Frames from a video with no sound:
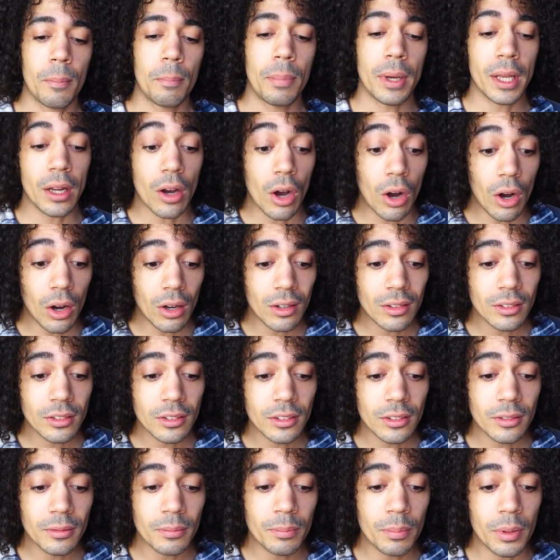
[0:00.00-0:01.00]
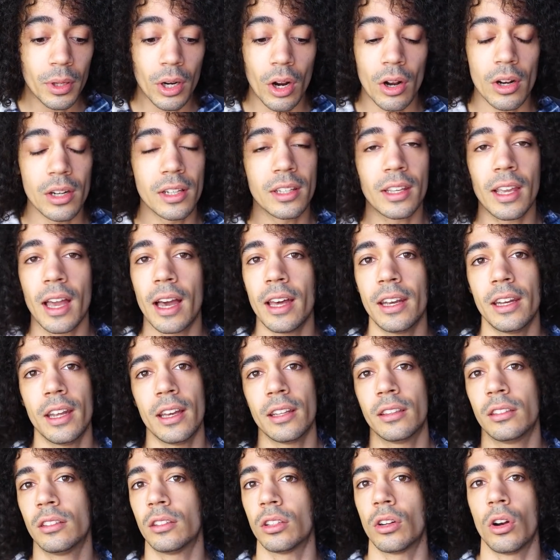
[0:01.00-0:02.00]
però però il cane
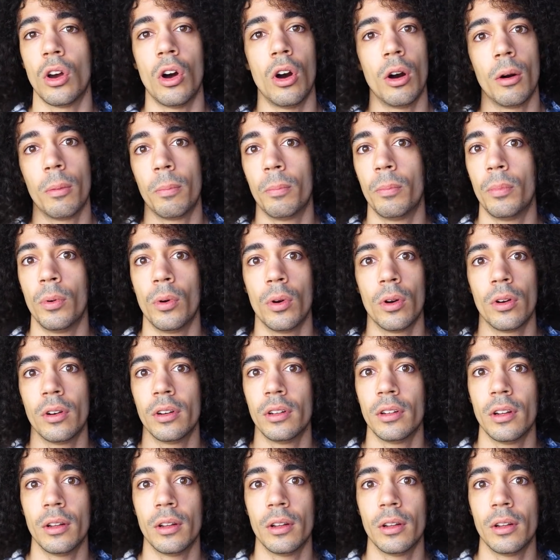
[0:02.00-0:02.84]
è troppo.